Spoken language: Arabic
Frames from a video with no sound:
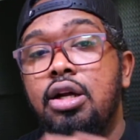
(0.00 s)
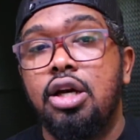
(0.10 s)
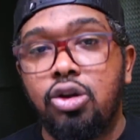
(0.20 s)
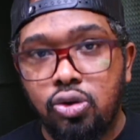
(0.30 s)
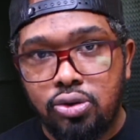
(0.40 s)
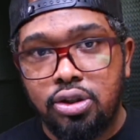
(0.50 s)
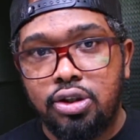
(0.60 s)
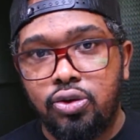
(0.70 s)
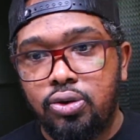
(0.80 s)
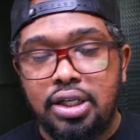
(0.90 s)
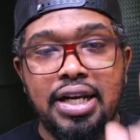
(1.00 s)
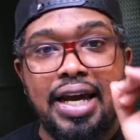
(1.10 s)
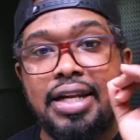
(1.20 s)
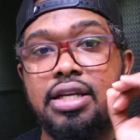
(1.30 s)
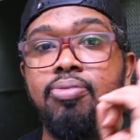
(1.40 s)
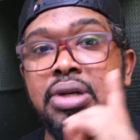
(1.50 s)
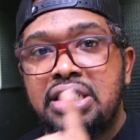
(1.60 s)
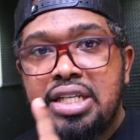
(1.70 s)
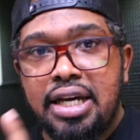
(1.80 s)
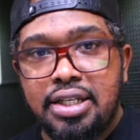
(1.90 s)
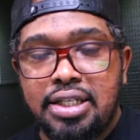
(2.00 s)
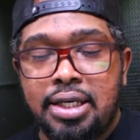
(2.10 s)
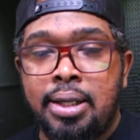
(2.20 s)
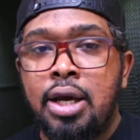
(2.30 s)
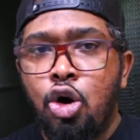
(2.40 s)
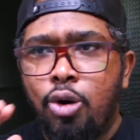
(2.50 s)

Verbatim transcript: لا تقعدوا تنتظرون لانها حاليا مجانيه